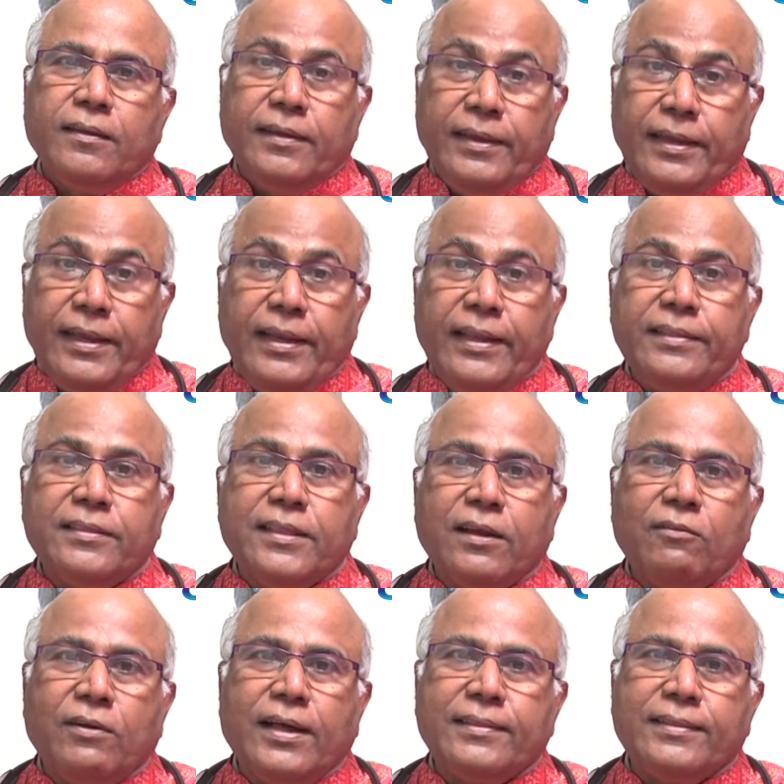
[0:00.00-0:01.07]
వెళ్ళిన
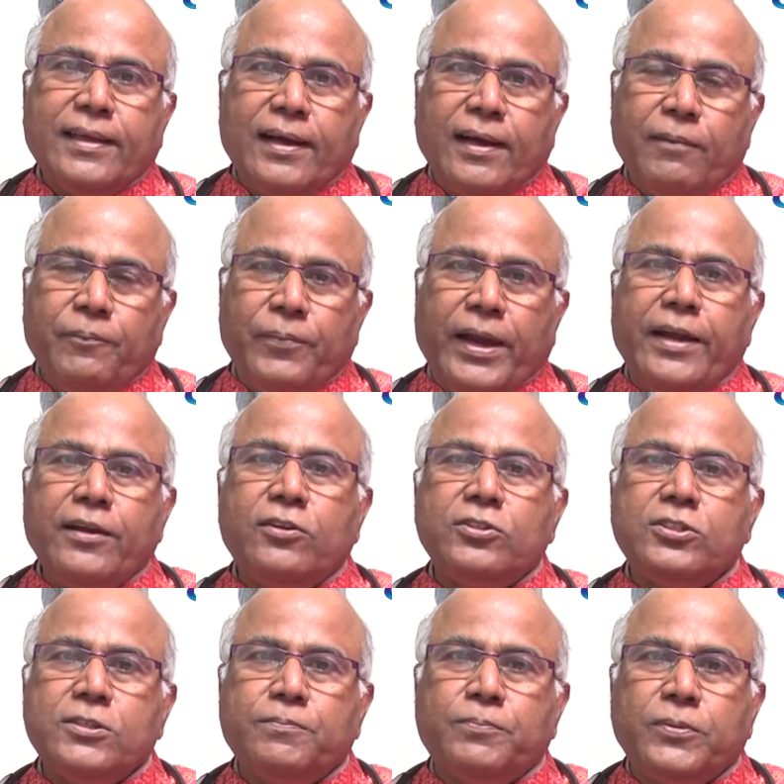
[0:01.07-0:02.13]
తర్వాత ప్యాంటు
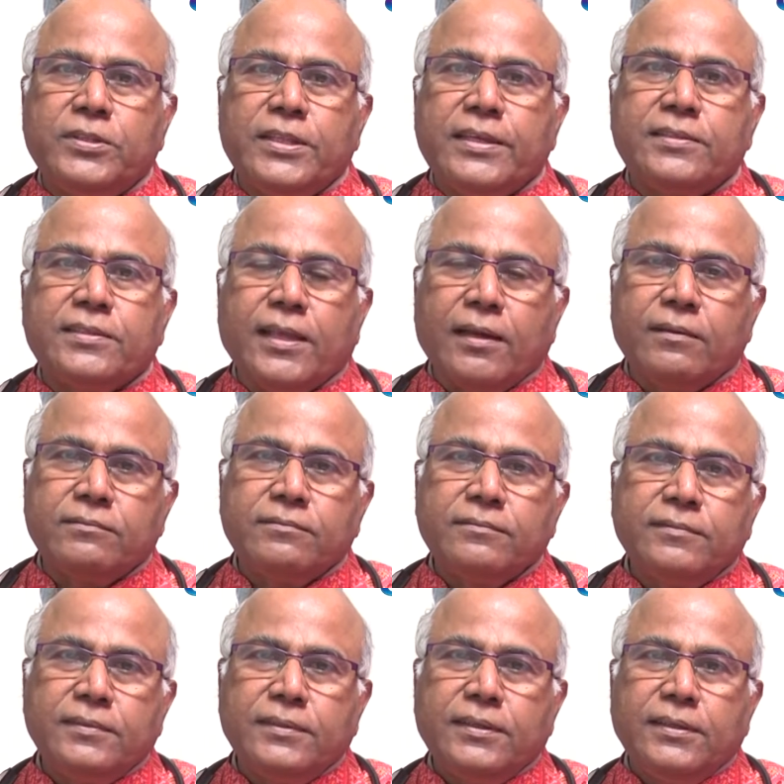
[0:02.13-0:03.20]
జిప్పు తీస్తారు
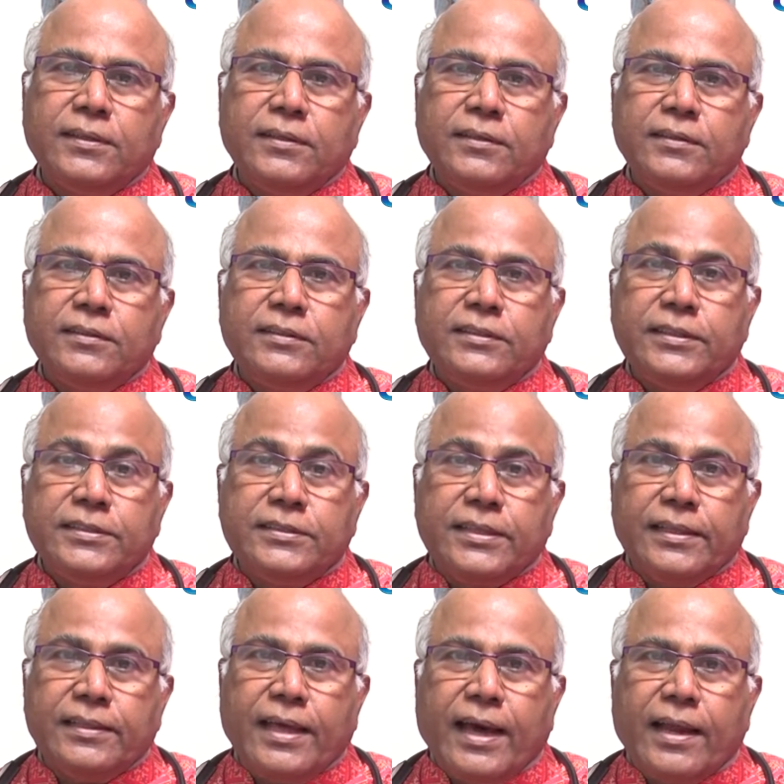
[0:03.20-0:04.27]

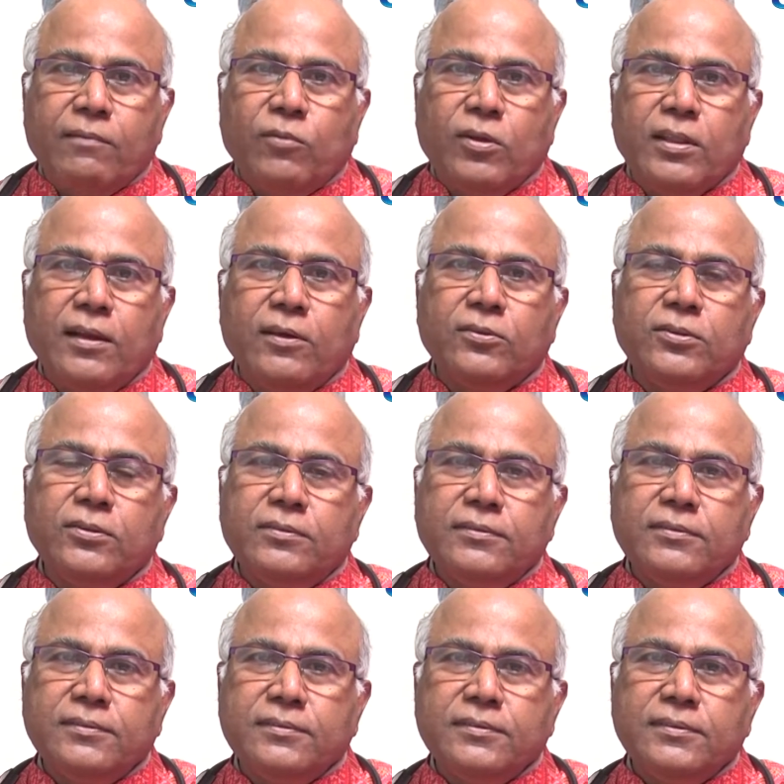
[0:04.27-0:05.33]
తీస్తే దారం మొదలవదు
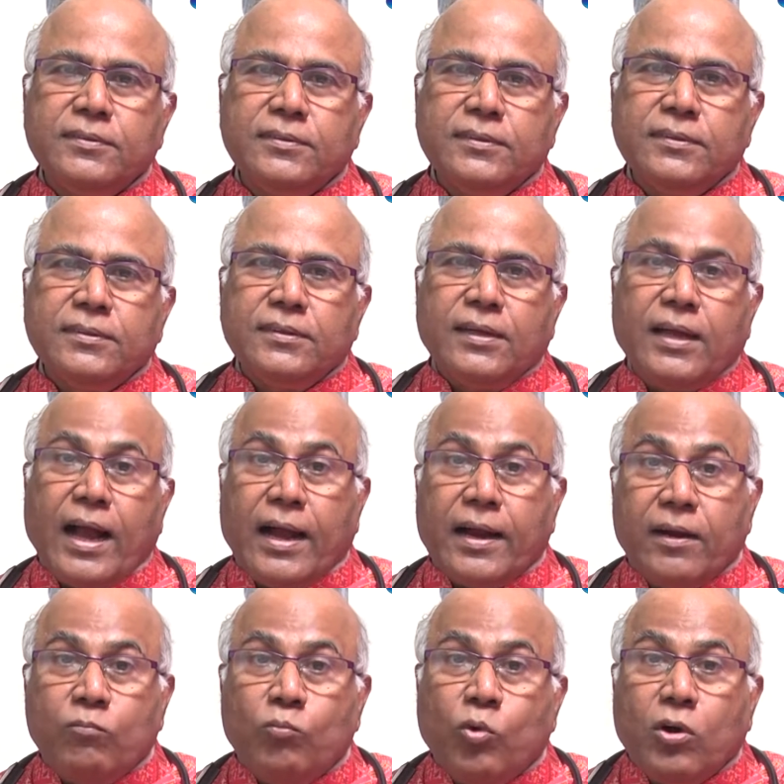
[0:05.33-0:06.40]

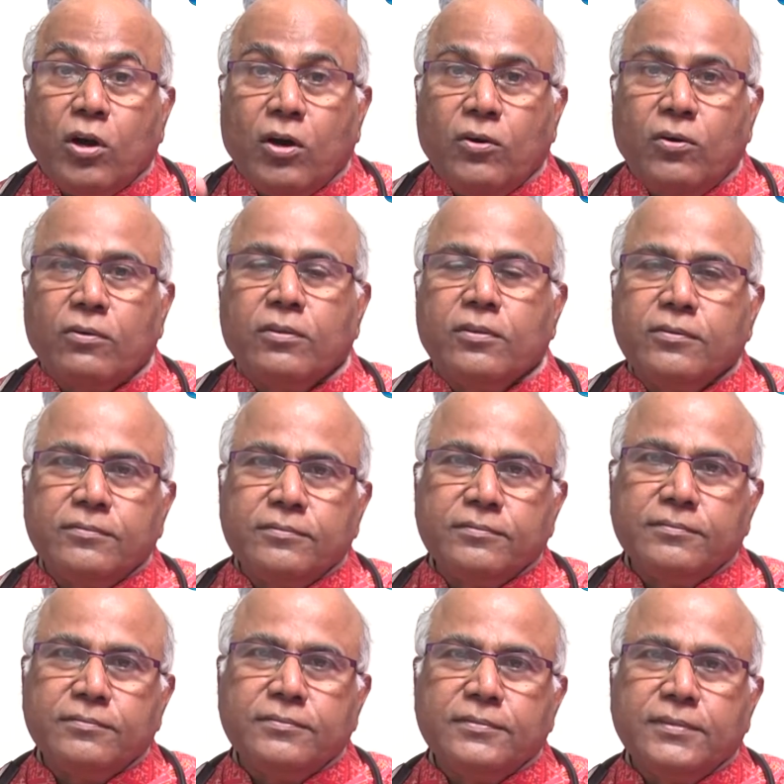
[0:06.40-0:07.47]
అక్కడ ముక్కకూడదు
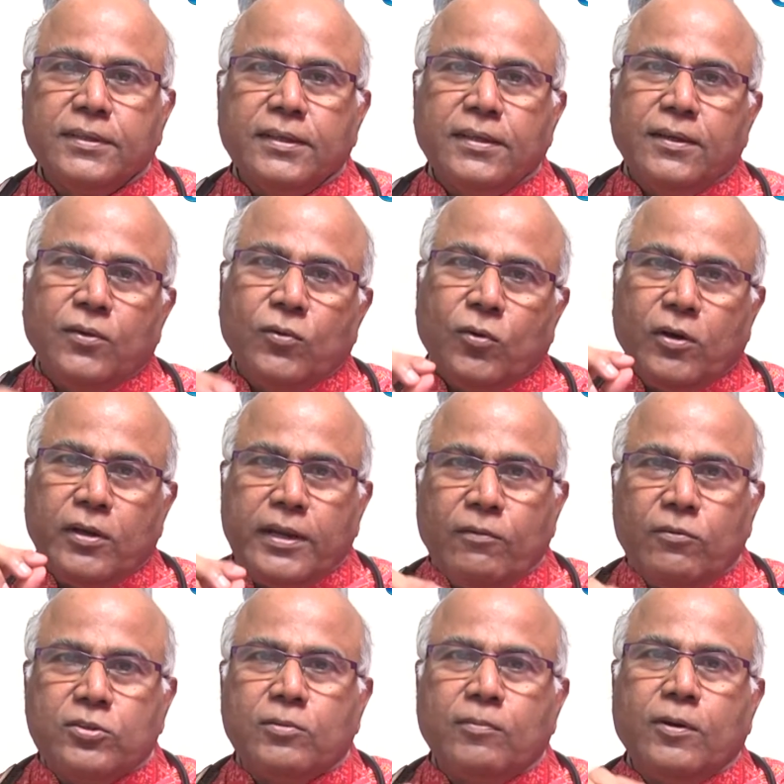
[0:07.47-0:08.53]
ఓ
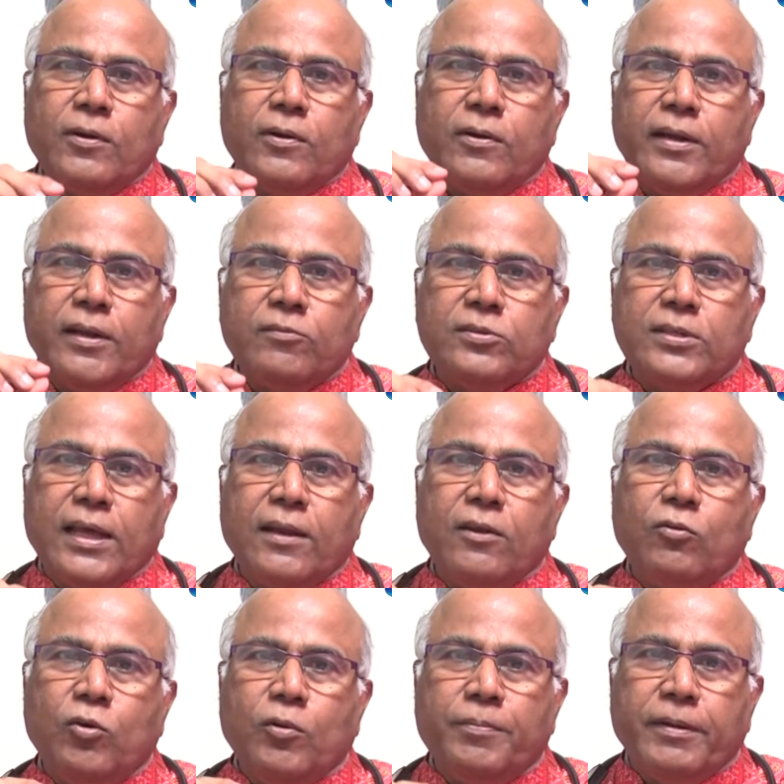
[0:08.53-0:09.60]
నిమిషమో రెండు నిమిషాలు
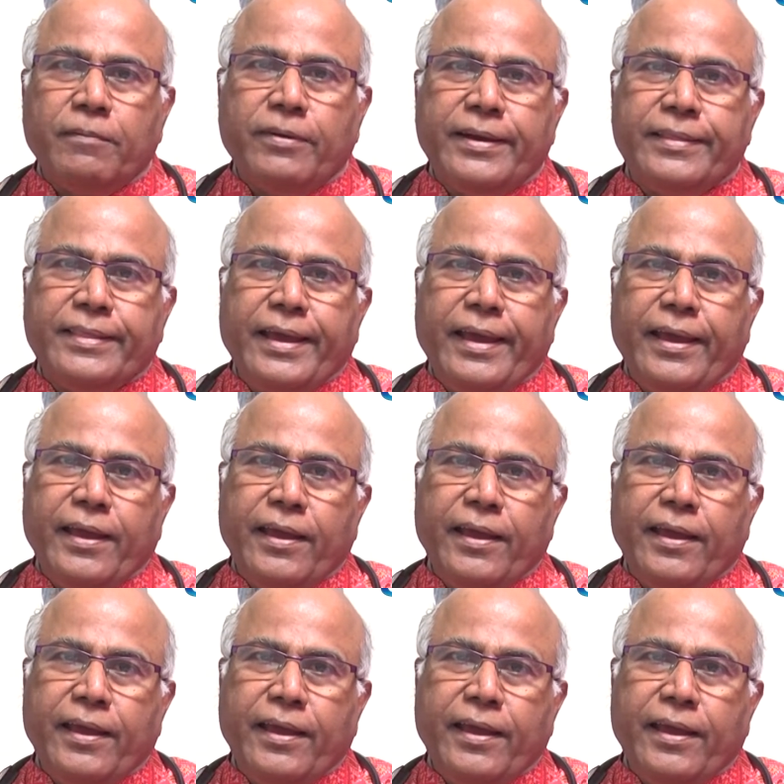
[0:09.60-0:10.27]
ఓపిక పడితే